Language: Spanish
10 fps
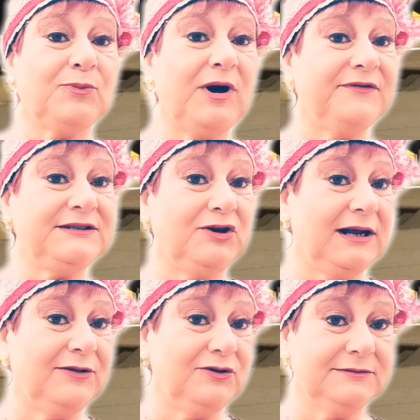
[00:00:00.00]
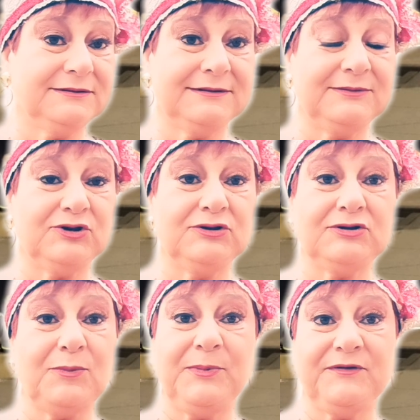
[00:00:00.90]
aficionados, no
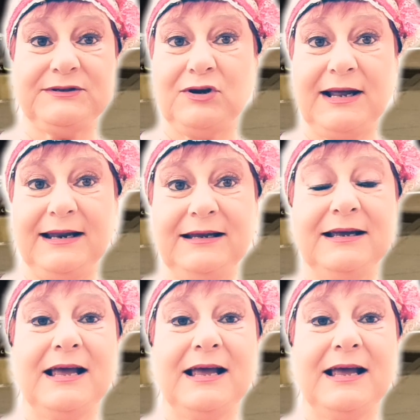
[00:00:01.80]
somos profesionales.